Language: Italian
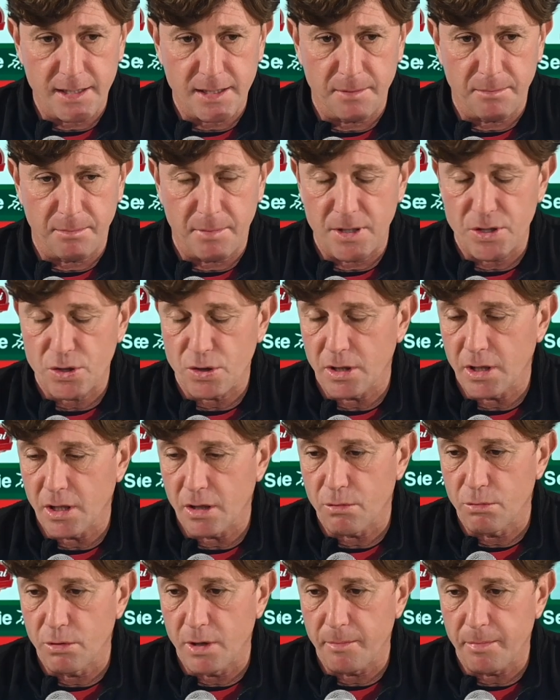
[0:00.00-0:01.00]
se penso ad
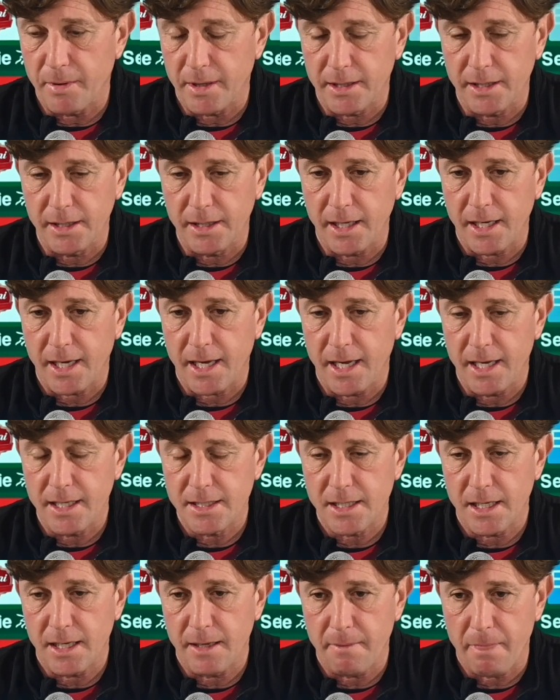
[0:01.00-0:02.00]
alcune partite in
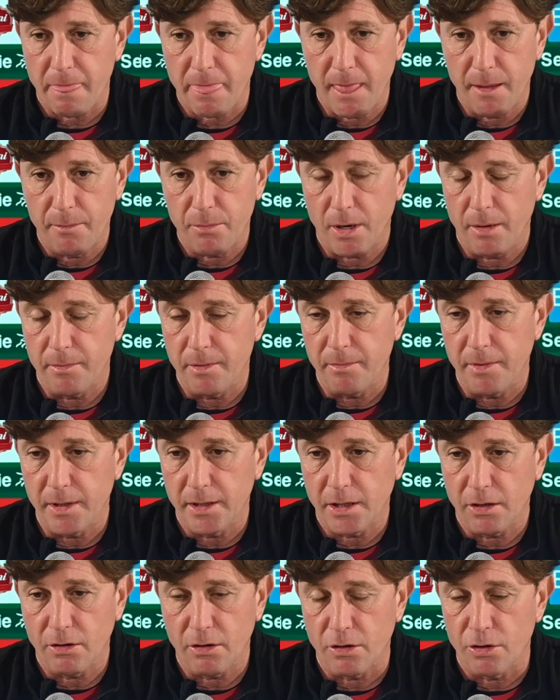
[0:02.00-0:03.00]
casa
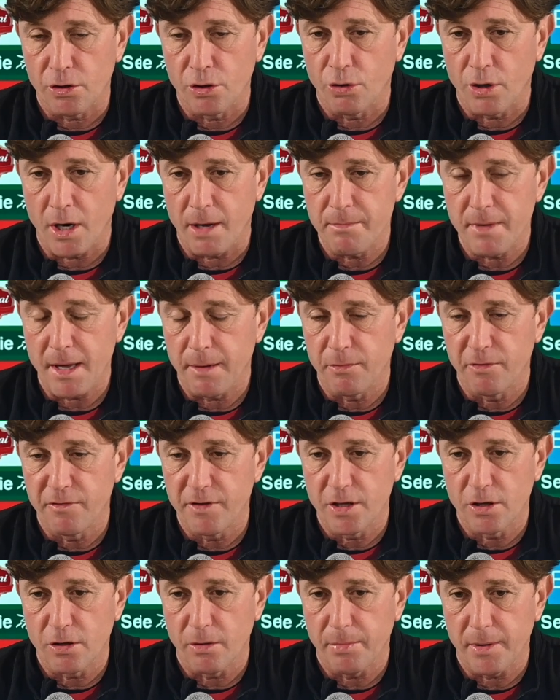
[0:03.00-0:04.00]
probabilmente non abbiamo
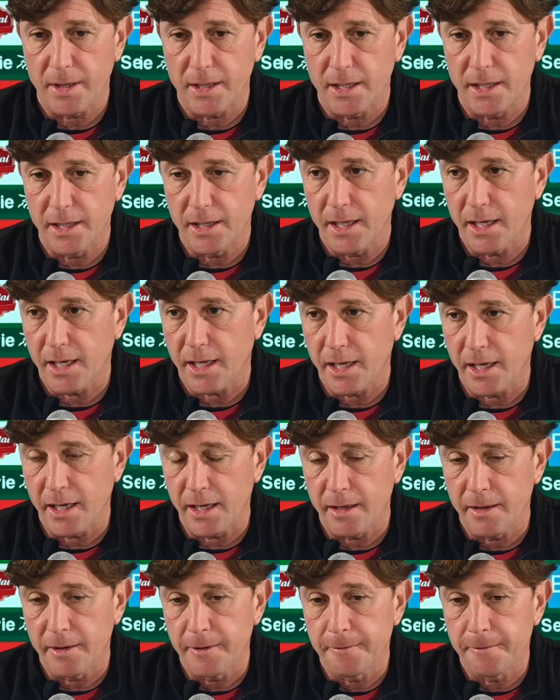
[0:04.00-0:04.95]
vinto partite che